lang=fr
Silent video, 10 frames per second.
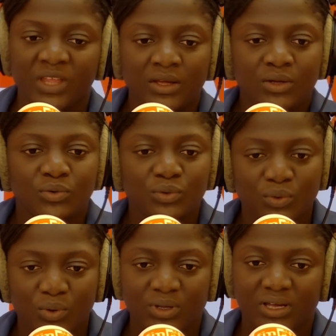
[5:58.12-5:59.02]
de
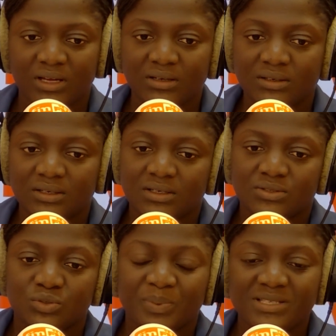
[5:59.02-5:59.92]
Koya,
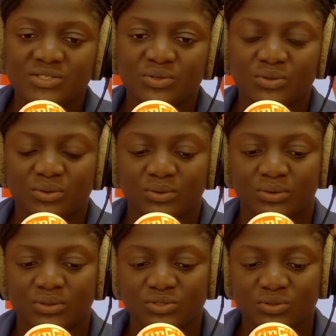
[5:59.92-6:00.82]
je pense que
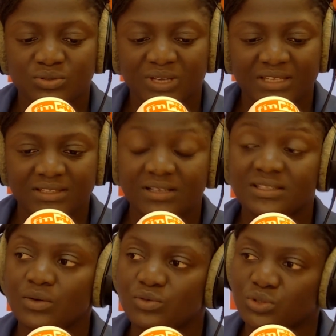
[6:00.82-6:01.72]
euh, je serais
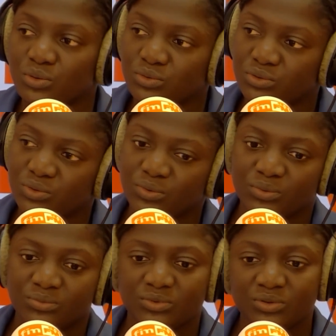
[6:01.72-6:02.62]
tenté aujourd'hui
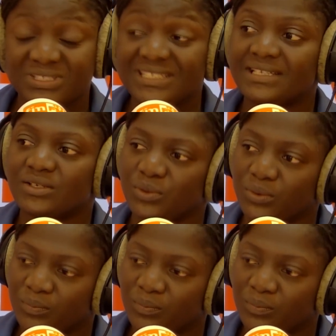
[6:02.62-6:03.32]
de, dire que